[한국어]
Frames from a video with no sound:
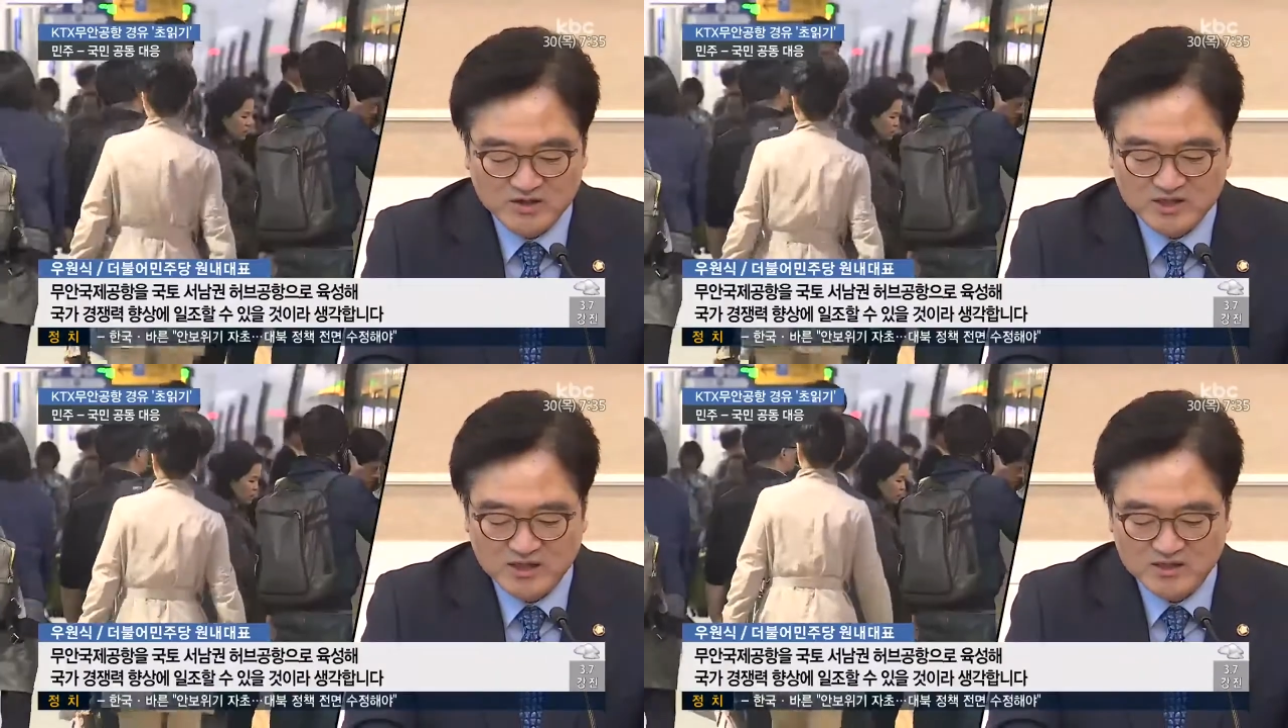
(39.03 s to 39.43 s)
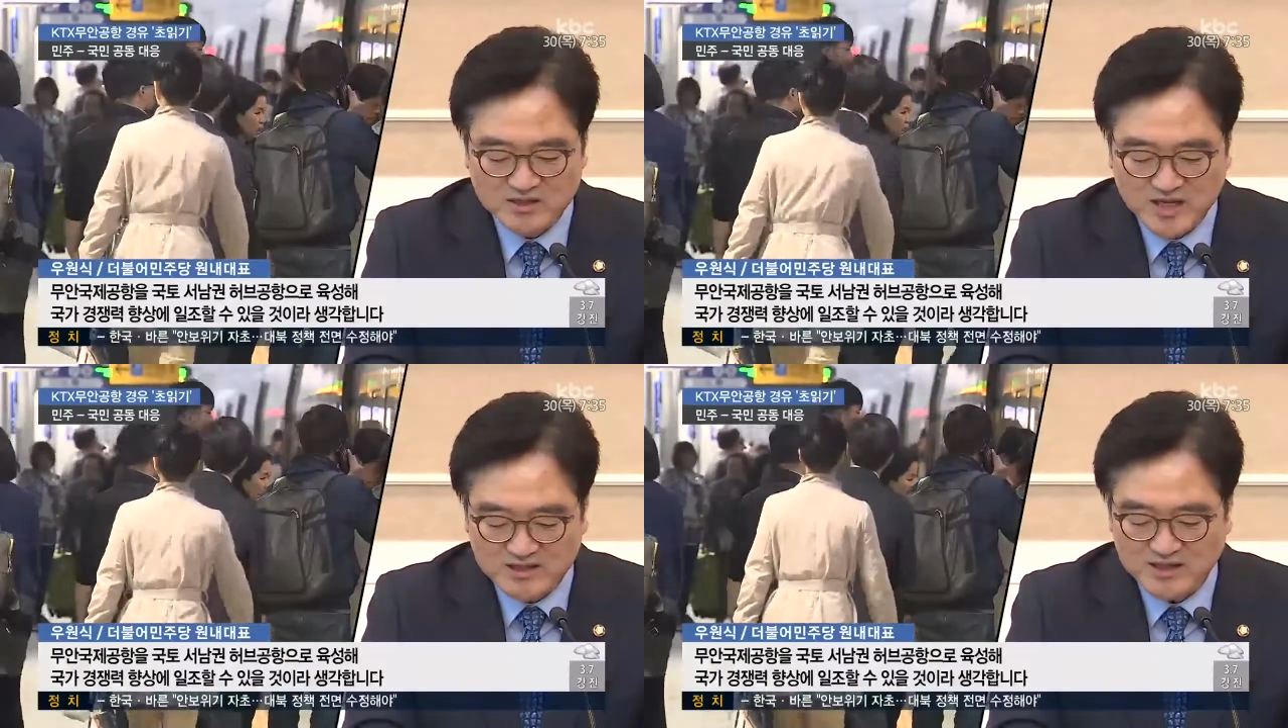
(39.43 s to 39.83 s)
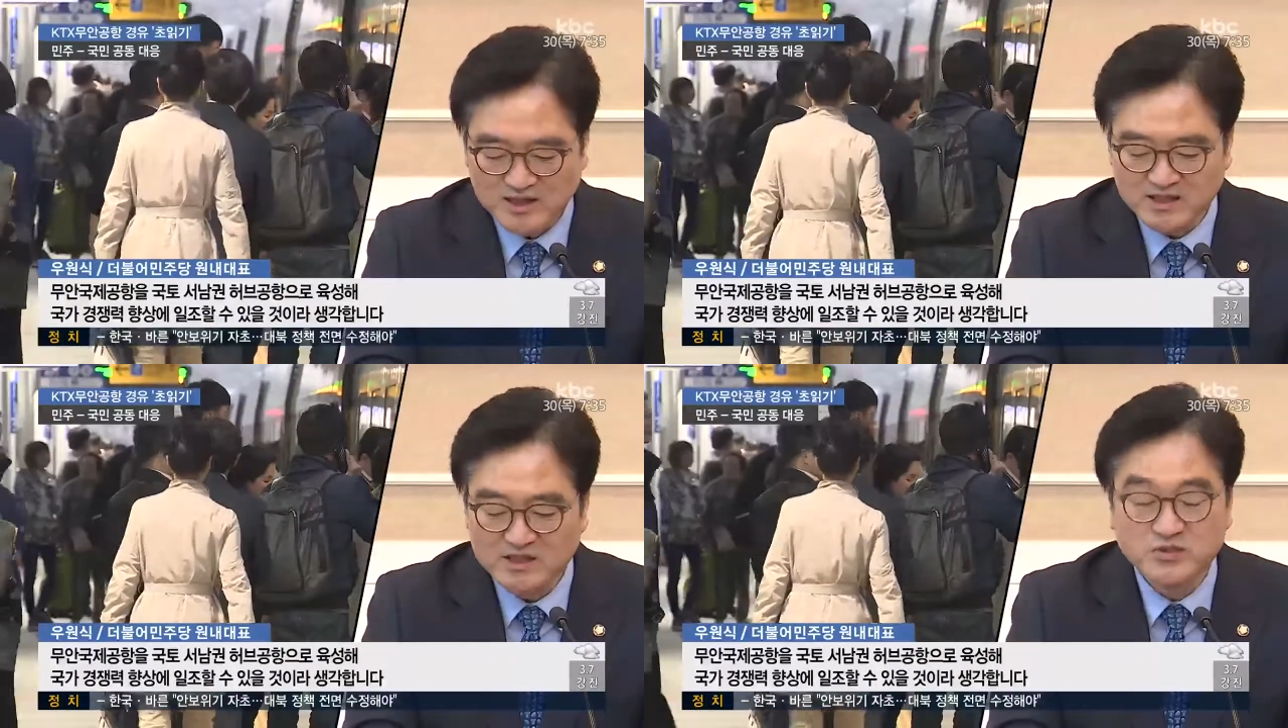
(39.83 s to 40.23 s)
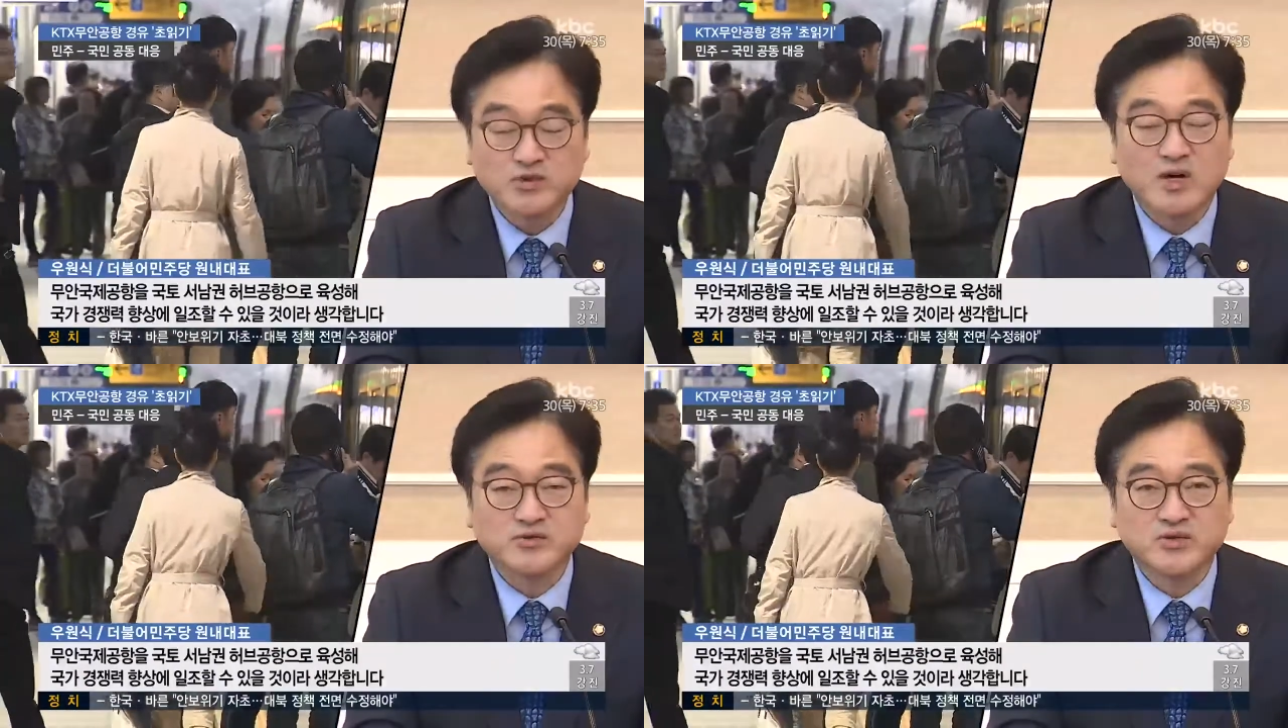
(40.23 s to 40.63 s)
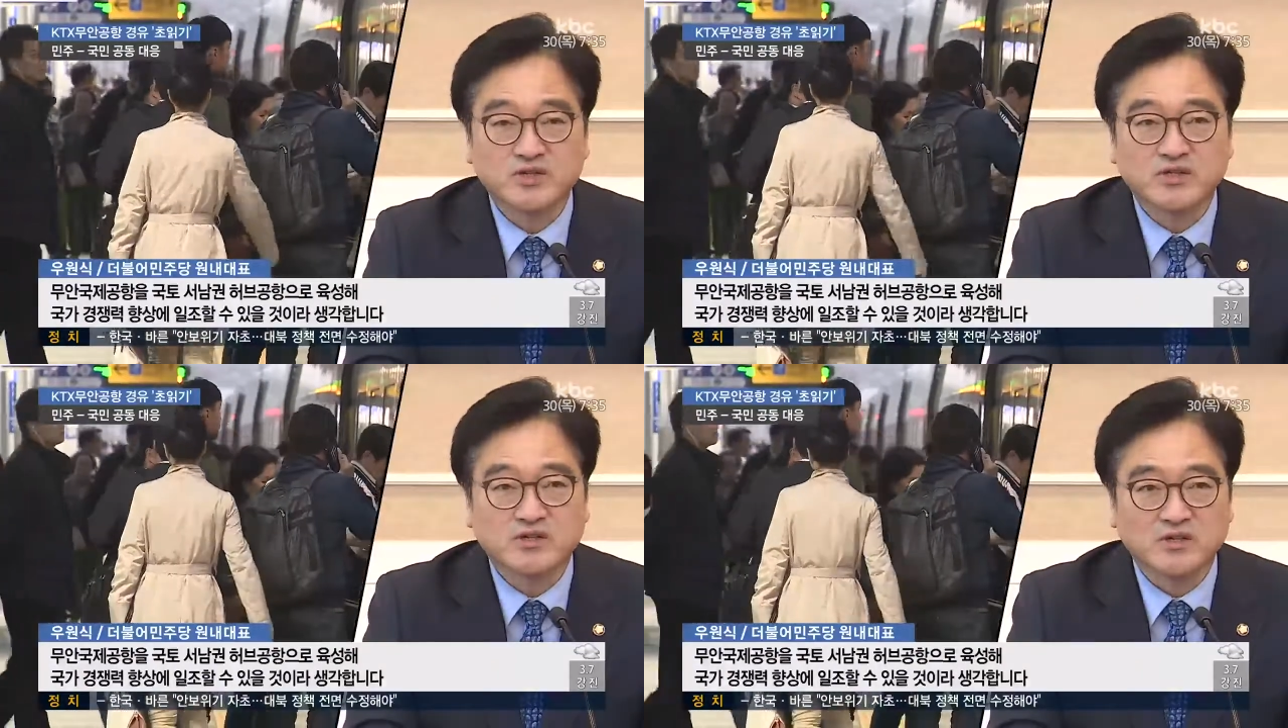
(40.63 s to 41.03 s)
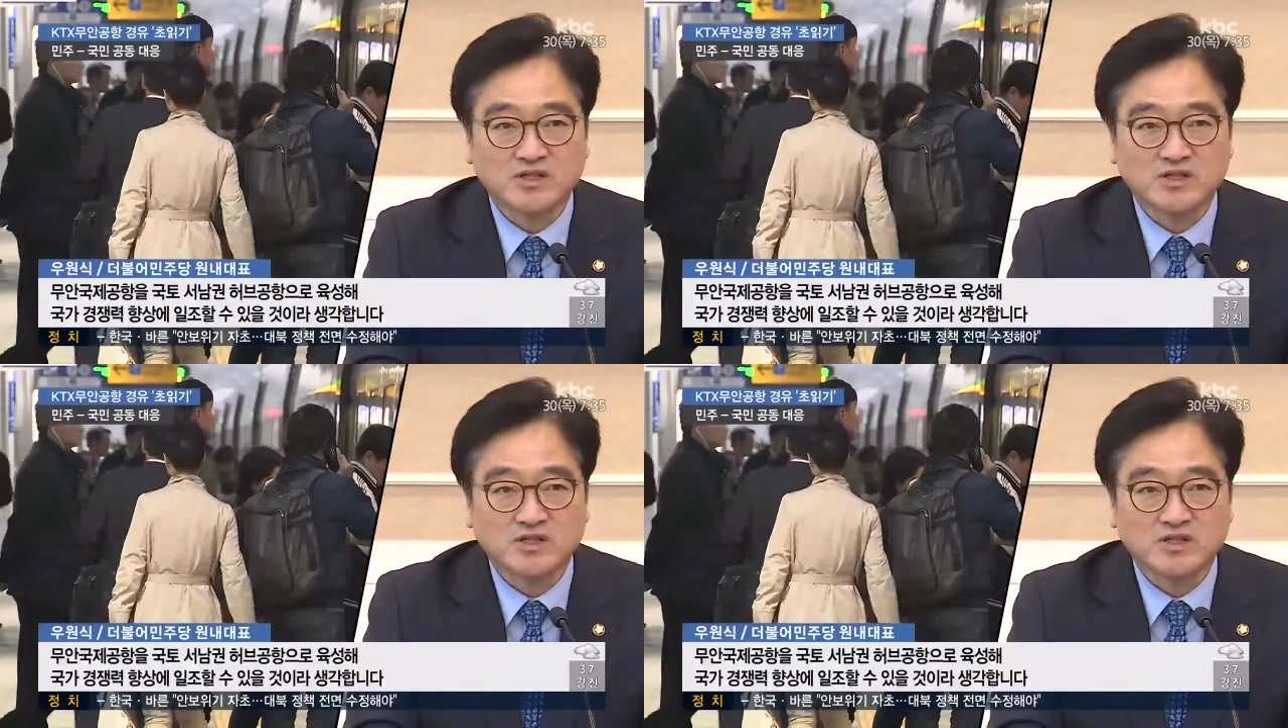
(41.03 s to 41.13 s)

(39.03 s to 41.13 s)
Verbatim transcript: 경쟁력 향상에 일조할 수 있을